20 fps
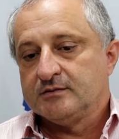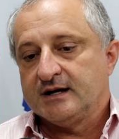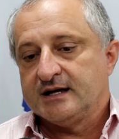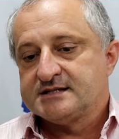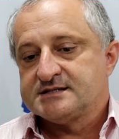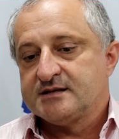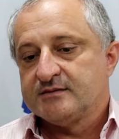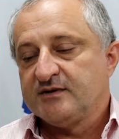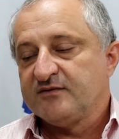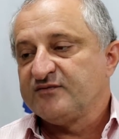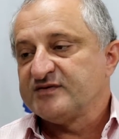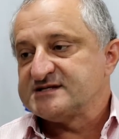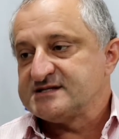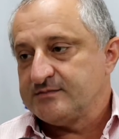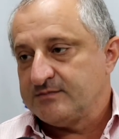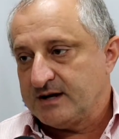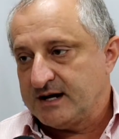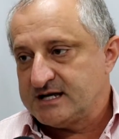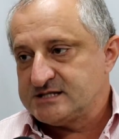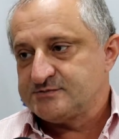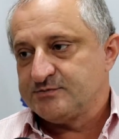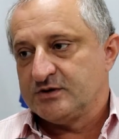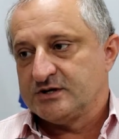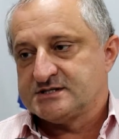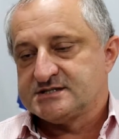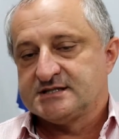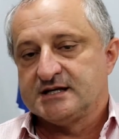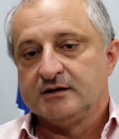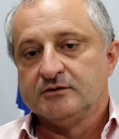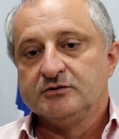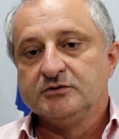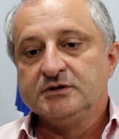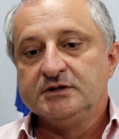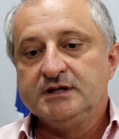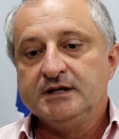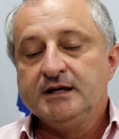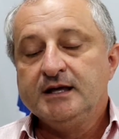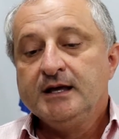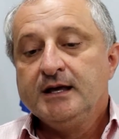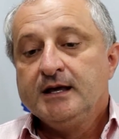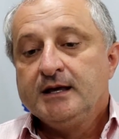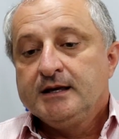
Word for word: mais também fazer mais pós-saúde,